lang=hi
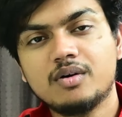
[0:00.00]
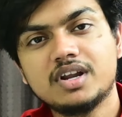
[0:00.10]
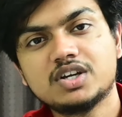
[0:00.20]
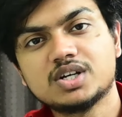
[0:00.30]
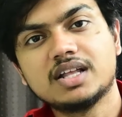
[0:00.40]

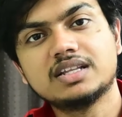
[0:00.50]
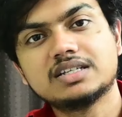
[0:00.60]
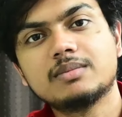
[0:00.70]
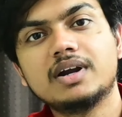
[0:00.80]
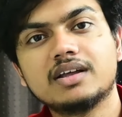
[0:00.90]
और एक
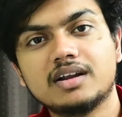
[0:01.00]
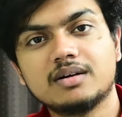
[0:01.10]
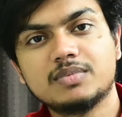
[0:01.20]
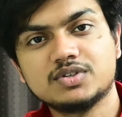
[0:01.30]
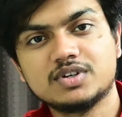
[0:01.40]
शांति से बैठा
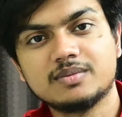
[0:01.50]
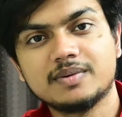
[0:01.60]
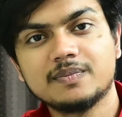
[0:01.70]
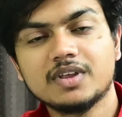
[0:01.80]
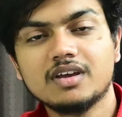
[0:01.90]
रहेगा पिंजरे
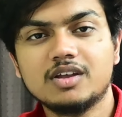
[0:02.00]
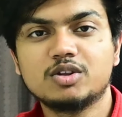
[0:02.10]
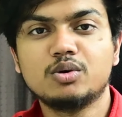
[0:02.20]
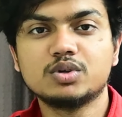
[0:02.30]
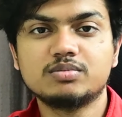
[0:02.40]
में
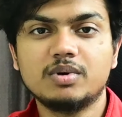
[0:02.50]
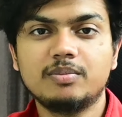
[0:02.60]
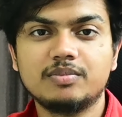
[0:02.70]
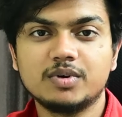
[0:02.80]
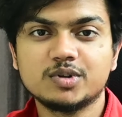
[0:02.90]
तो उसमें
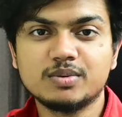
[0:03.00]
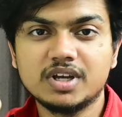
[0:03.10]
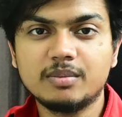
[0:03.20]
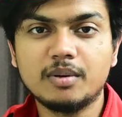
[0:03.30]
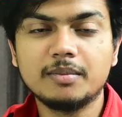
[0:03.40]
उसमें
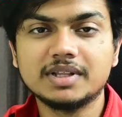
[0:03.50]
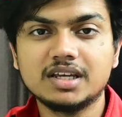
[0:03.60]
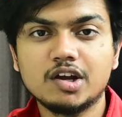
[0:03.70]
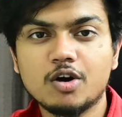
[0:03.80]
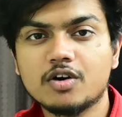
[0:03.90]
ये प्रॉब्लम
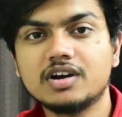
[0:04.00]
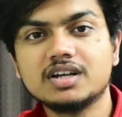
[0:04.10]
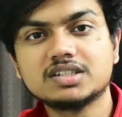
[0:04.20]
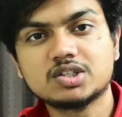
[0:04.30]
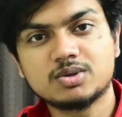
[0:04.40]
आती है कि
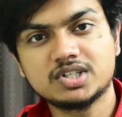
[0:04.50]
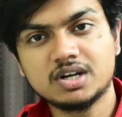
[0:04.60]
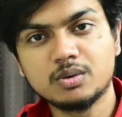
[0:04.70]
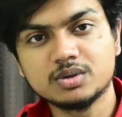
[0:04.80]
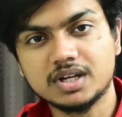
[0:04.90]
कॉकेटियल्स
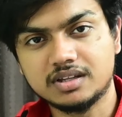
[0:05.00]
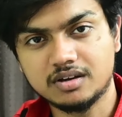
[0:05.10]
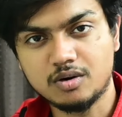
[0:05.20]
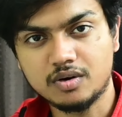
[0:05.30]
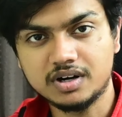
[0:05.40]
स्ट्रेस्ड आउट हो जाते
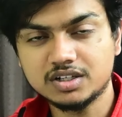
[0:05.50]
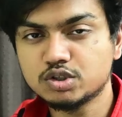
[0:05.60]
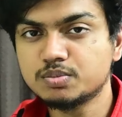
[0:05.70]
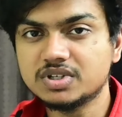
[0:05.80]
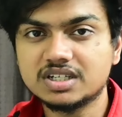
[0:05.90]
हैं
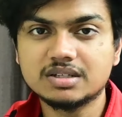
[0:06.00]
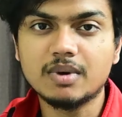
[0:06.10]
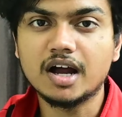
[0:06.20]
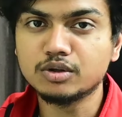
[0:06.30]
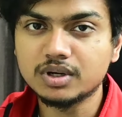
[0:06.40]
कॉकेटियल्स उस पिंजरे से
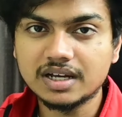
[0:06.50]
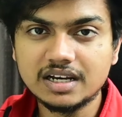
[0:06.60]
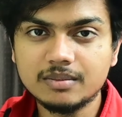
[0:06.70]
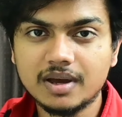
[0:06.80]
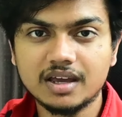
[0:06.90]
बाहर तो
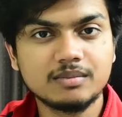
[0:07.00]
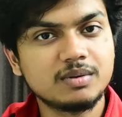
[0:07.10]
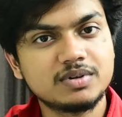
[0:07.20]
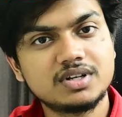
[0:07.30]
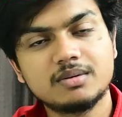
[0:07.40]
निकल नहीं पाएंगे
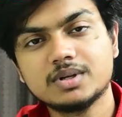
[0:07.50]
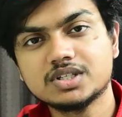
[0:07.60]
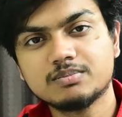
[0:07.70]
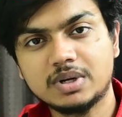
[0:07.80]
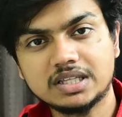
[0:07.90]
हमने पिंजरा
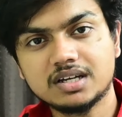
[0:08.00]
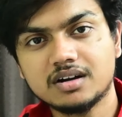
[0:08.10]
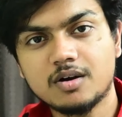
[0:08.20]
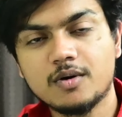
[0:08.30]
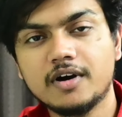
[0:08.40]
बंद बंद कर
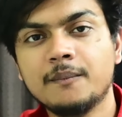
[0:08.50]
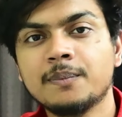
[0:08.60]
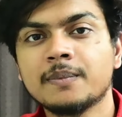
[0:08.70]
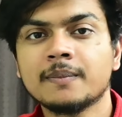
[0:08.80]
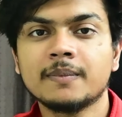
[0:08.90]
रखा होगा
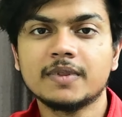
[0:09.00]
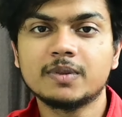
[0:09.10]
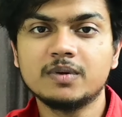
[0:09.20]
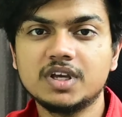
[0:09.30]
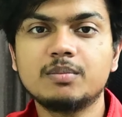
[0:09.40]

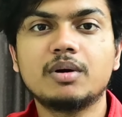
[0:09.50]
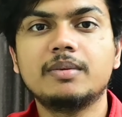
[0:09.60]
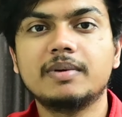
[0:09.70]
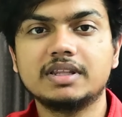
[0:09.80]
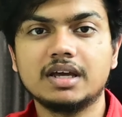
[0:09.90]
तो ये
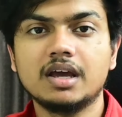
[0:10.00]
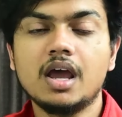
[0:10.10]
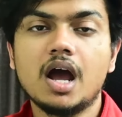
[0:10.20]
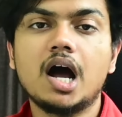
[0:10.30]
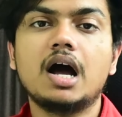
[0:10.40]
प्रॉब्लम आती है
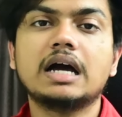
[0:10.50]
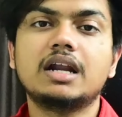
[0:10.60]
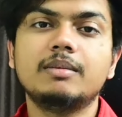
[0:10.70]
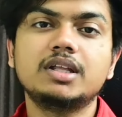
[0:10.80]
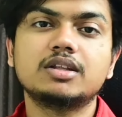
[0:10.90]
हाँ
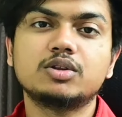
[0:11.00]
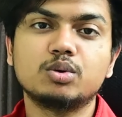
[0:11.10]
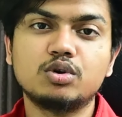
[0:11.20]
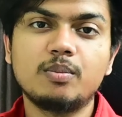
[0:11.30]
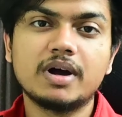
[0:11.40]
अगर हमें
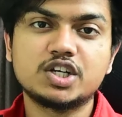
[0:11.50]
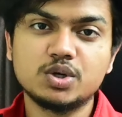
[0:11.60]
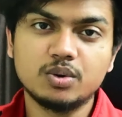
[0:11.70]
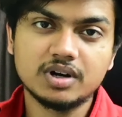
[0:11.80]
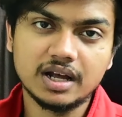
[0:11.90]
दोनों
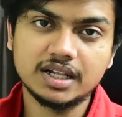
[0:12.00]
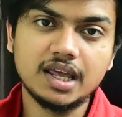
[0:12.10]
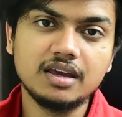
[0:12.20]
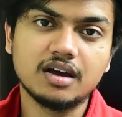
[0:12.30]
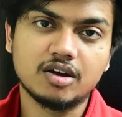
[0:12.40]
पक्षियों को
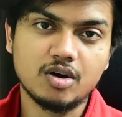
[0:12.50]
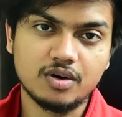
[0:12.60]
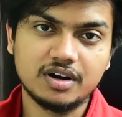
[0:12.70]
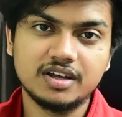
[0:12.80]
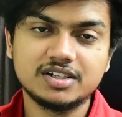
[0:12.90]
रखना ही है
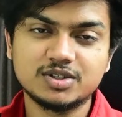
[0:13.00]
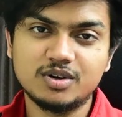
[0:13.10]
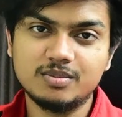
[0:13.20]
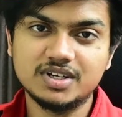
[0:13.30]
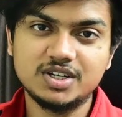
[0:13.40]
कॉकटेल्स
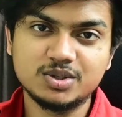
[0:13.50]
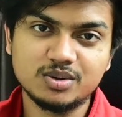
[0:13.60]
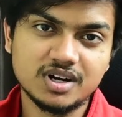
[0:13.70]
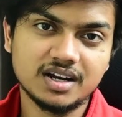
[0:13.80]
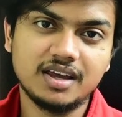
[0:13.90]
को और बजीज
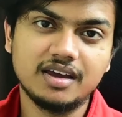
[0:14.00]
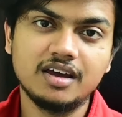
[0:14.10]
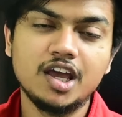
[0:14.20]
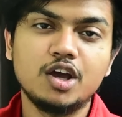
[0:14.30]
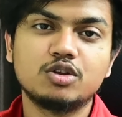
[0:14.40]
को रखना ही
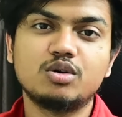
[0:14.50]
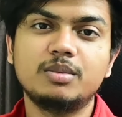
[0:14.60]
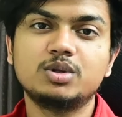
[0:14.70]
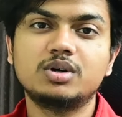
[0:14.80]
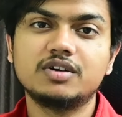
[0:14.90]
है तो
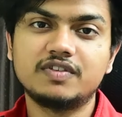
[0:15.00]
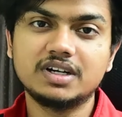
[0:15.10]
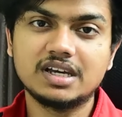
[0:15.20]
हमें दो डिफरेंट